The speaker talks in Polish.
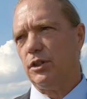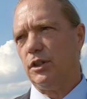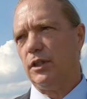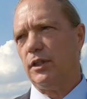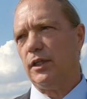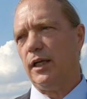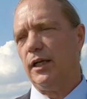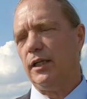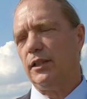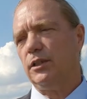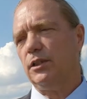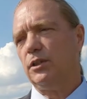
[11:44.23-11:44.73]

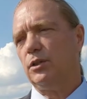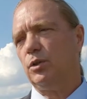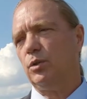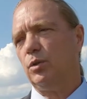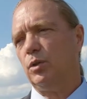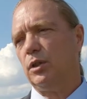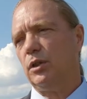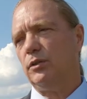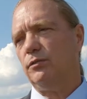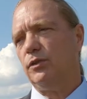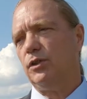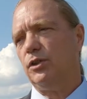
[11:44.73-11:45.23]
tych elit,
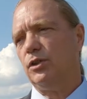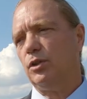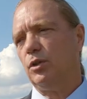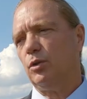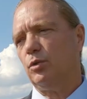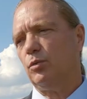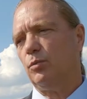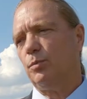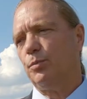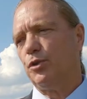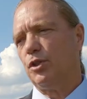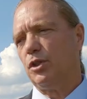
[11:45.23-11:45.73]
które
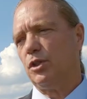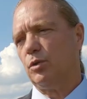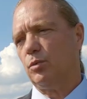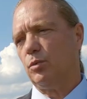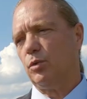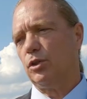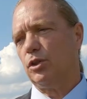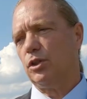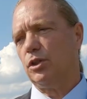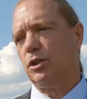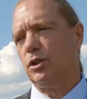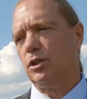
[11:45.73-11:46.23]
widzą
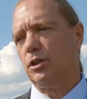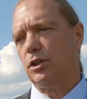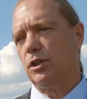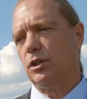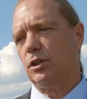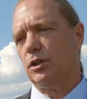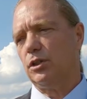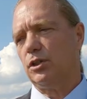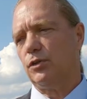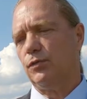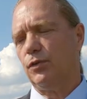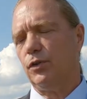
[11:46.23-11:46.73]
przyszłość
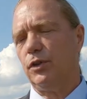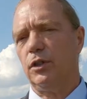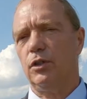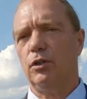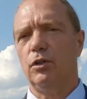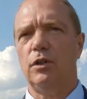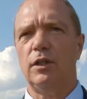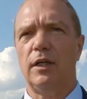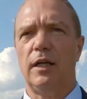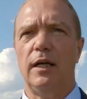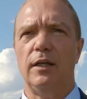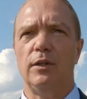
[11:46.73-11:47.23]
y,
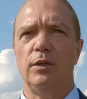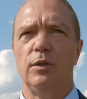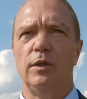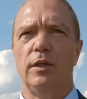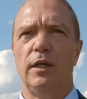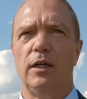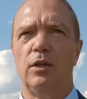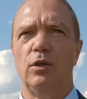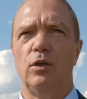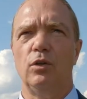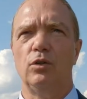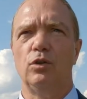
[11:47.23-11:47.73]
swojego kraju
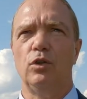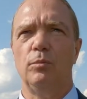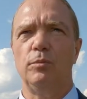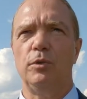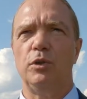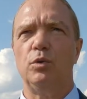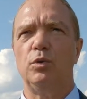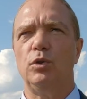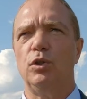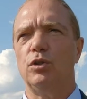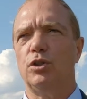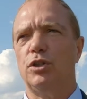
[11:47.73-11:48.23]
jako
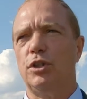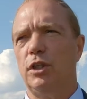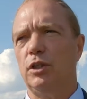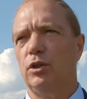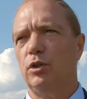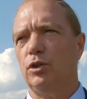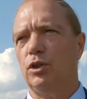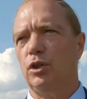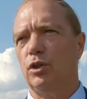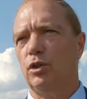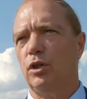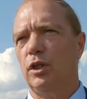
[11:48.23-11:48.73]

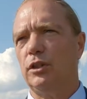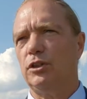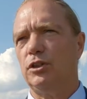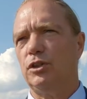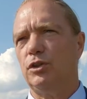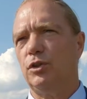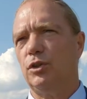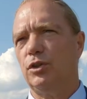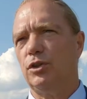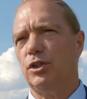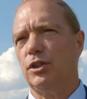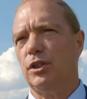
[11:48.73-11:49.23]
dominującego i
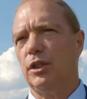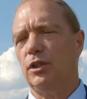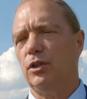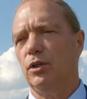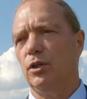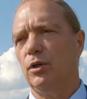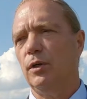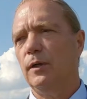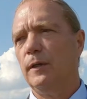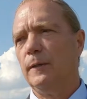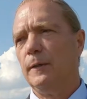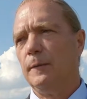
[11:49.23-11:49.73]

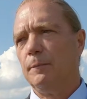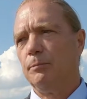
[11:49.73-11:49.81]
organizującego